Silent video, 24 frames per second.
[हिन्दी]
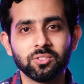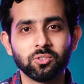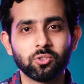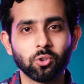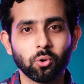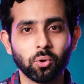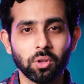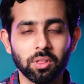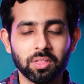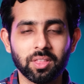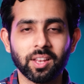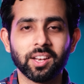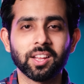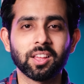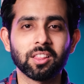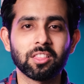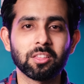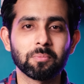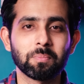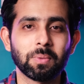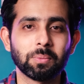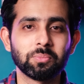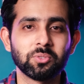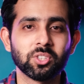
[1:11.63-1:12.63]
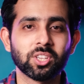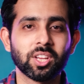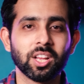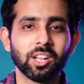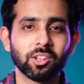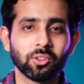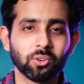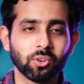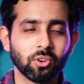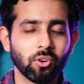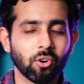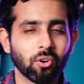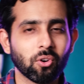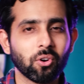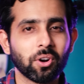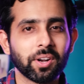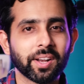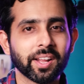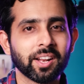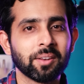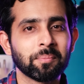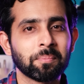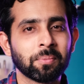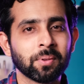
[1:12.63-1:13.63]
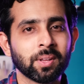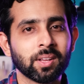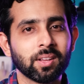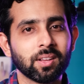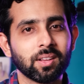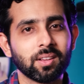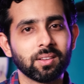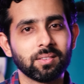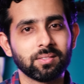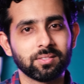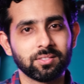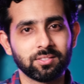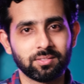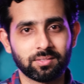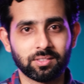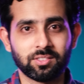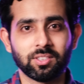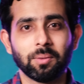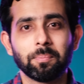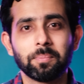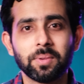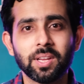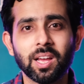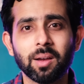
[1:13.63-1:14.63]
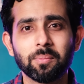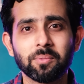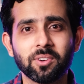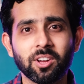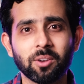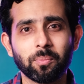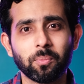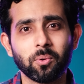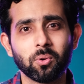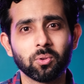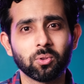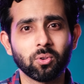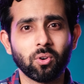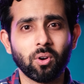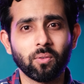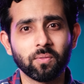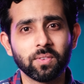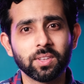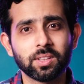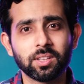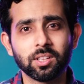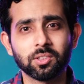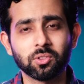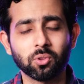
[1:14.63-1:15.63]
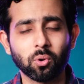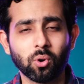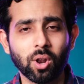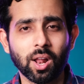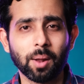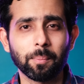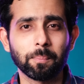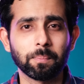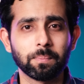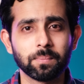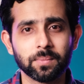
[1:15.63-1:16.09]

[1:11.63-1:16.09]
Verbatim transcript: जो इस तरीके से पबजी खेलते होंगे और कंटेंट में जब भी आप घर पे हो तो ऑब्वियसली थोड़ा